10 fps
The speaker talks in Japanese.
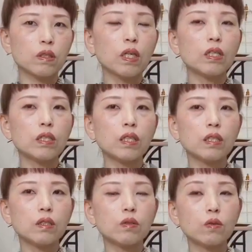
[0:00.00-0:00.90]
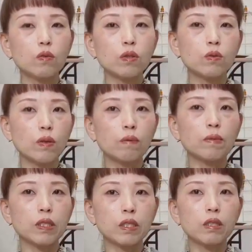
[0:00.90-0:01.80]
だいたいね少しは
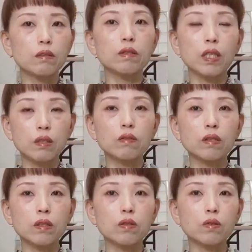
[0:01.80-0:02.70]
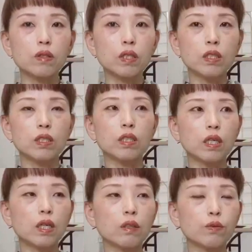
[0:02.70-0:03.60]
短くなるんですよ、生地
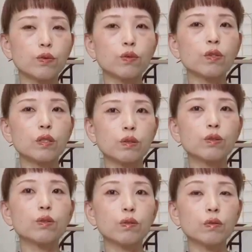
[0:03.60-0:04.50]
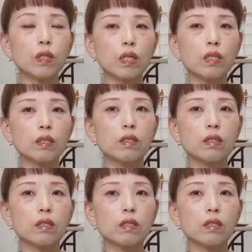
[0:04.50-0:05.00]
がふっくらするので。